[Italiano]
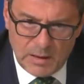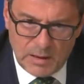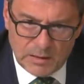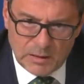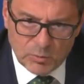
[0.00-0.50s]

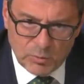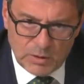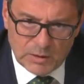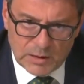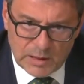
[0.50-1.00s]
e di
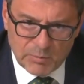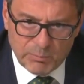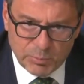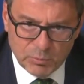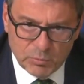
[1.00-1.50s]
cui daremo
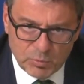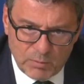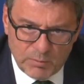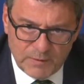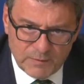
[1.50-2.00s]

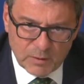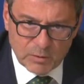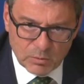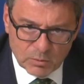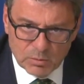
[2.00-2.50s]
puntualmente
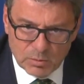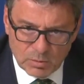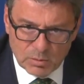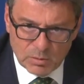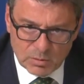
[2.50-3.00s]

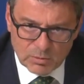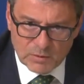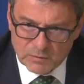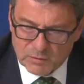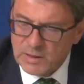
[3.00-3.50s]
conto in
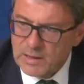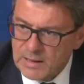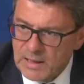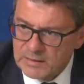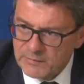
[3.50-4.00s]
occasione della
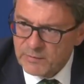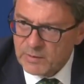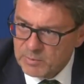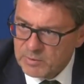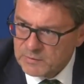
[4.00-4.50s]
NATEF
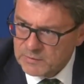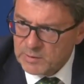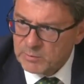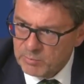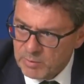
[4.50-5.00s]
che
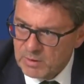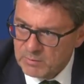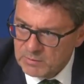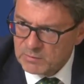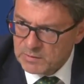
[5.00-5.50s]
presenteremo in Parlamento a